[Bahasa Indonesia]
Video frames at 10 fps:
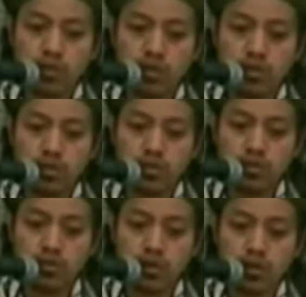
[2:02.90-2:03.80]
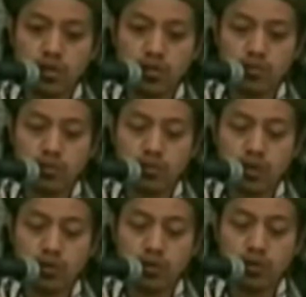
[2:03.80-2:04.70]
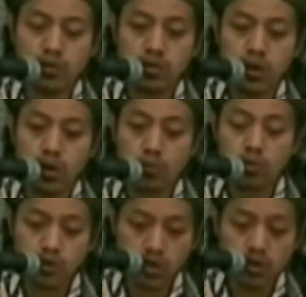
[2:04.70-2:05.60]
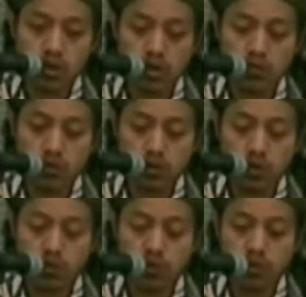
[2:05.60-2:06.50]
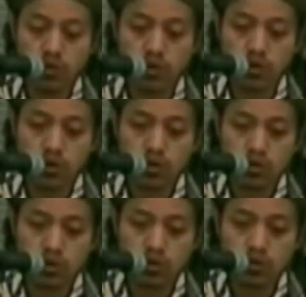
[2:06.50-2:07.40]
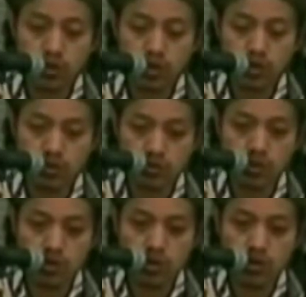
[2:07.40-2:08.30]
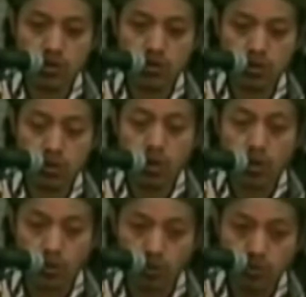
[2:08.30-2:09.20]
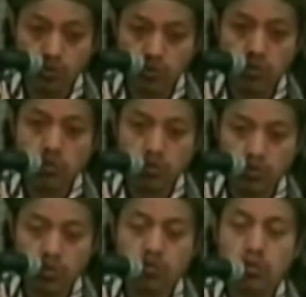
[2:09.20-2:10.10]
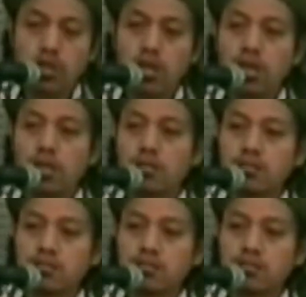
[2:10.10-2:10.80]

baca yasin terus tiga kali terus berdoa terus ini bisa saya akan begini habis sampai jam 9 jam 9 saya akan begini oh, walah